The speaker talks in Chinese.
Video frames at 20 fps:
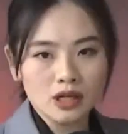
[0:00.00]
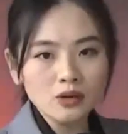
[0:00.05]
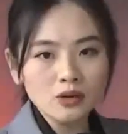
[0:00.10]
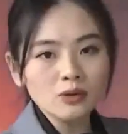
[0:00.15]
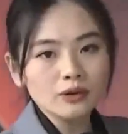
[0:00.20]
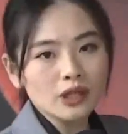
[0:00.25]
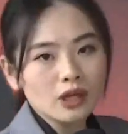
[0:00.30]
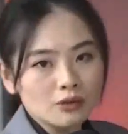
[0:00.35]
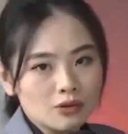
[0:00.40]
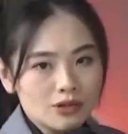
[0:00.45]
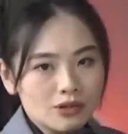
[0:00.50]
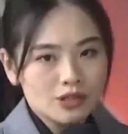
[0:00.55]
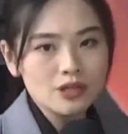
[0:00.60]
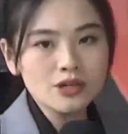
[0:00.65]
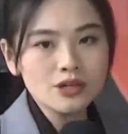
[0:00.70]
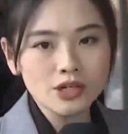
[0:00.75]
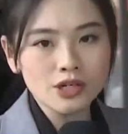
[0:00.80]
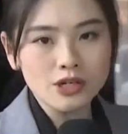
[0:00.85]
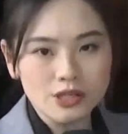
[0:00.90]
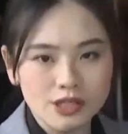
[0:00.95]
沿路调阅
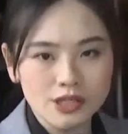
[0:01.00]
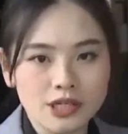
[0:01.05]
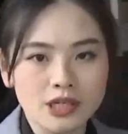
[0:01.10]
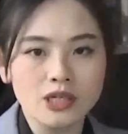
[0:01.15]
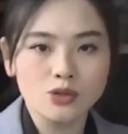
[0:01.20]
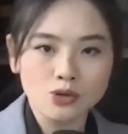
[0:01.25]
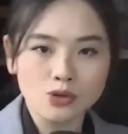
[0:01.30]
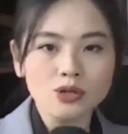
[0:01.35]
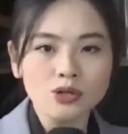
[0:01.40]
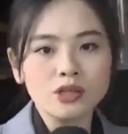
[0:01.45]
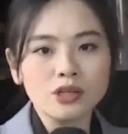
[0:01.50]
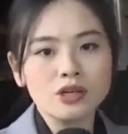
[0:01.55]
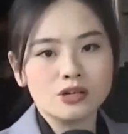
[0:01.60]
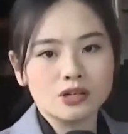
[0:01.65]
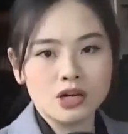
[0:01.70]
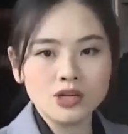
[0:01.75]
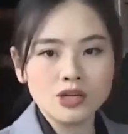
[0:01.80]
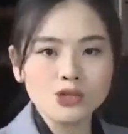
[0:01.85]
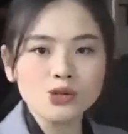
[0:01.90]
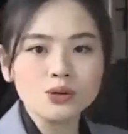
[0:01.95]
监视器，确定
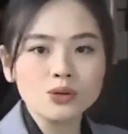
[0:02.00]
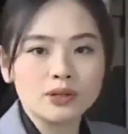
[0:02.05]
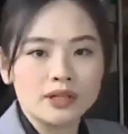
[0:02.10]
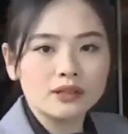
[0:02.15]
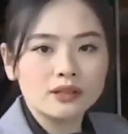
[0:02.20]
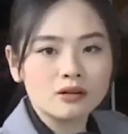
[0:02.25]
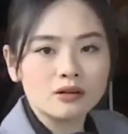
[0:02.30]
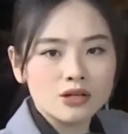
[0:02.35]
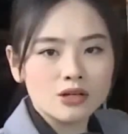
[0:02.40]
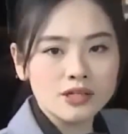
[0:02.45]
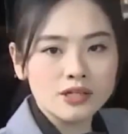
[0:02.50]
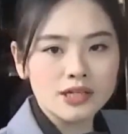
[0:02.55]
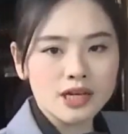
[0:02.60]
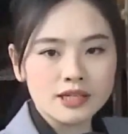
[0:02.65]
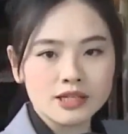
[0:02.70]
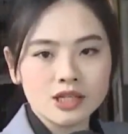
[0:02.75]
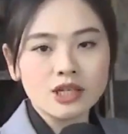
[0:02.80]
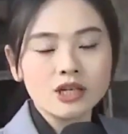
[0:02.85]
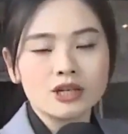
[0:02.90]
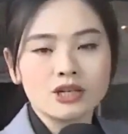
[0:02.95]
人就来到了这
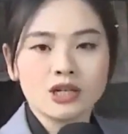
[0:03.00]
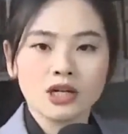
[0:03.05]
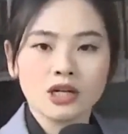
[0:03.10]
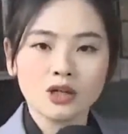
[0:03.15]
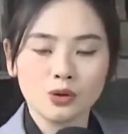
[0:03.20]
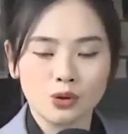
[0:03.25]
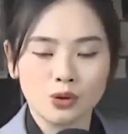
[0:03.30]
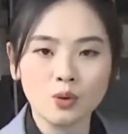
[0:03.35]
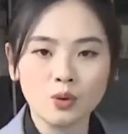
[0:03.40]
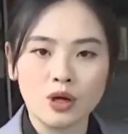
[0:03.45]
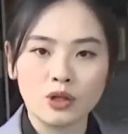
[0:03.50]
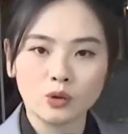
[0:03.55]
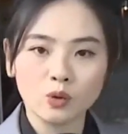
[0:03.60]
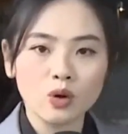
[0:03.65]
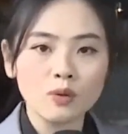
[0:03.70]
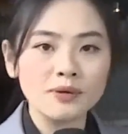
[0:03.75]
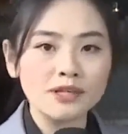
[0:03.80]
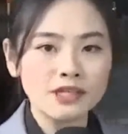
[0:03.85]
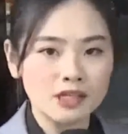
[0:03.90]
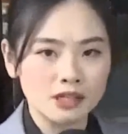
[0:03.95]
家汽车旅馆。
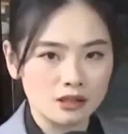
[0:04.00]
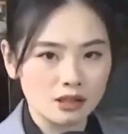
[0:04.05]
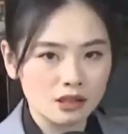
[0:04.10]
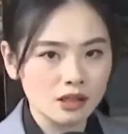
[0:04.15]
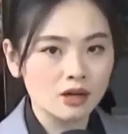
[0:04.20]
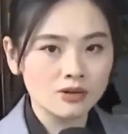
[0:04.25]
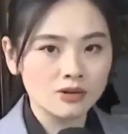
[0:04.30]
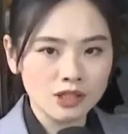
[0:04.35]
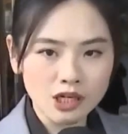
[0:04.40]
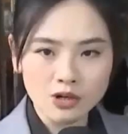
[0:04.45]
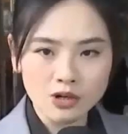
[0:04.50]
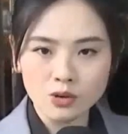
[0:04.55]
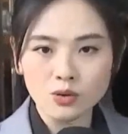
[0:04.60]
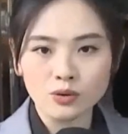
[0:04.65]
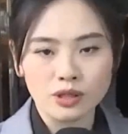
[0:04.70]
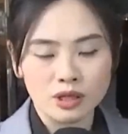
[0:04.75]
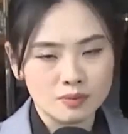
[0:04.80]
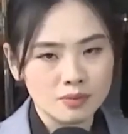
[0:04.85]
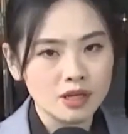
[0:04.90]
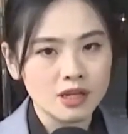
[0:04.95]
多名警力要进
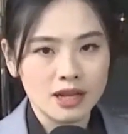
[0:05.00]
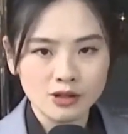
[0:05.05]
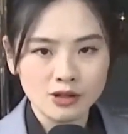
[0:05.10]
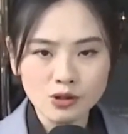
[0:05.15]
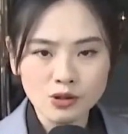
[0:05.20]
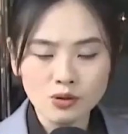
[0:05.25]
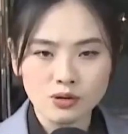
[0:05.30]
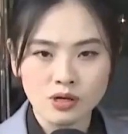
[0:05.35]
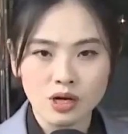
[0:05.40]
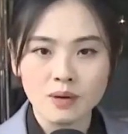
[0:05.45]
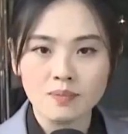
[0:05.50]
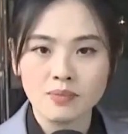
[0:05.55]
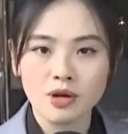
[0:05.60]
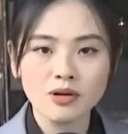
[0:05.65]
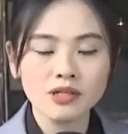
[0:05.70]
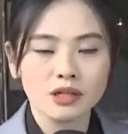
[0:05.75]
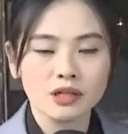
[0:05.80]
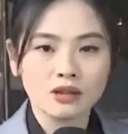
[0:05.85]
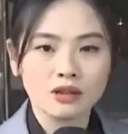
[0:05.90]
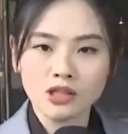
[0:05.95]
入里面来救人，没
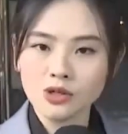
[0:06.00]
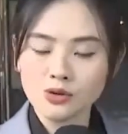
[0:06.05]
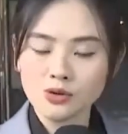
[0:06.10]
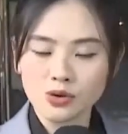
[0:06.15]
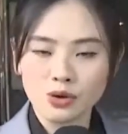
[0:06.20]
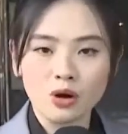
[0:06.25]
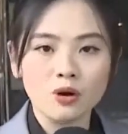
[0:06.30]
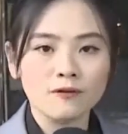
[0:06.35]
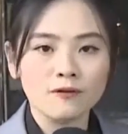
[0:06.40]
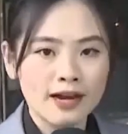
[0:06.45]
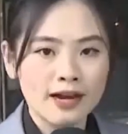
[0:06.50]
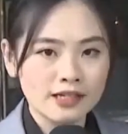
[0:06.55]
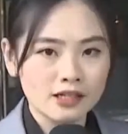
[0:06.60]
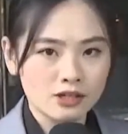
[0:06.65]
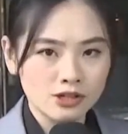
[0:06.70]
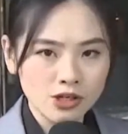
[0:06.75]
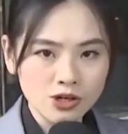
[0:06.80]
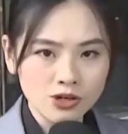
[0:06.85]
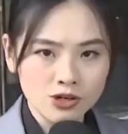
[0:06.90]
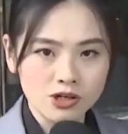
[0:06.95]
有想到进去后发
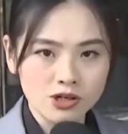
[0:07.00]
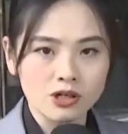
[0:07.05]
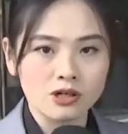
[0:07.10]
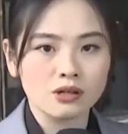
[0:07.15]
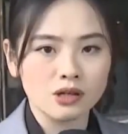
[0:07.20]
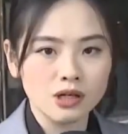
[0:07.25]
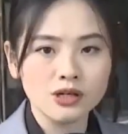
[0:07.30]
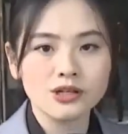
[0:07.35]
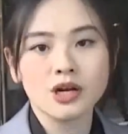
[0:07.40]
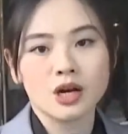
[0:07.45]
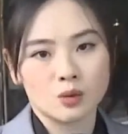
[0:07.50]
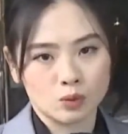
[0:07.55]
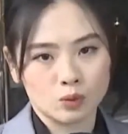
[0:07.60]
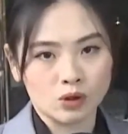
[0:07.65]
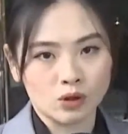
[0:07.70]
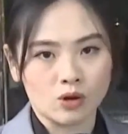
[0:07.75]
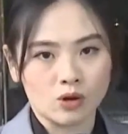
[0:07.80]
现竟是一场乌